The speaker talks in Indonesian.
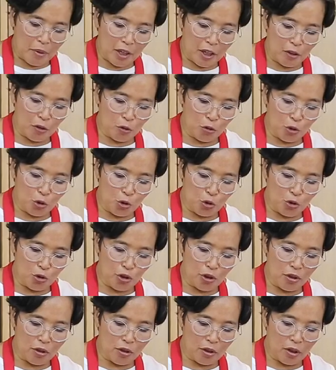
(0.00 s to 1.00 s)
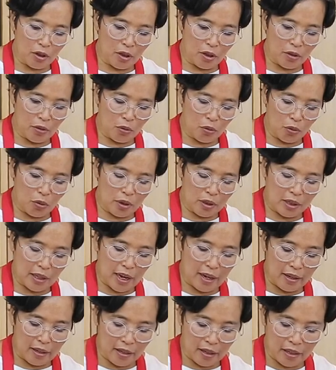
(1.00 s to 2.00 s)
bikin kuskus
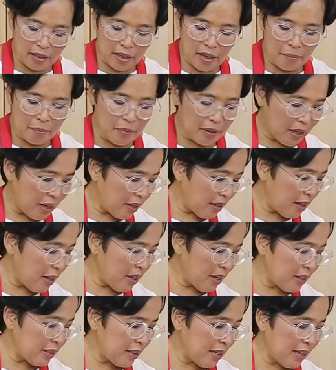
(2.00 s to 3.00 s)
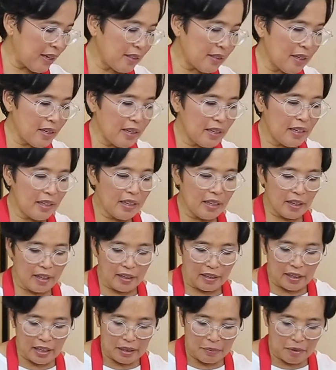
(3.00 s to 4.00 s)
sekarang kita karena saya rasa ini
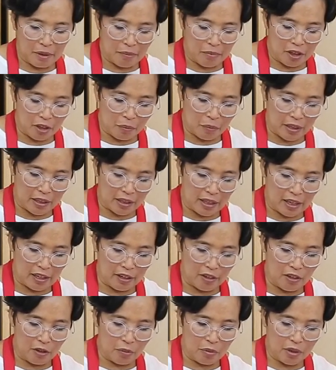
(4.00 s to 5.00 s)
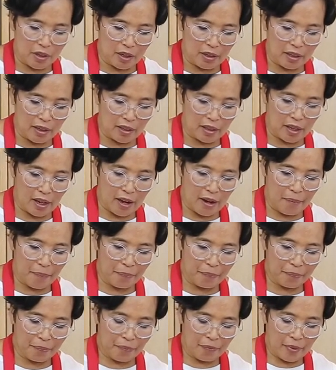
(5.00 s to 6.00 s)
kira-kira 15 menit lagi udah bisa kita
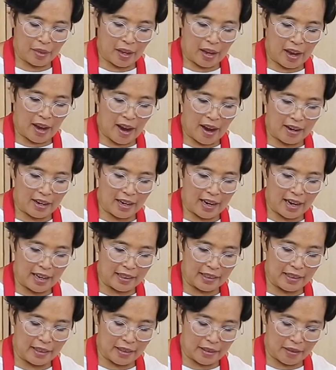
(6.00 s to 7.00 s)
angkat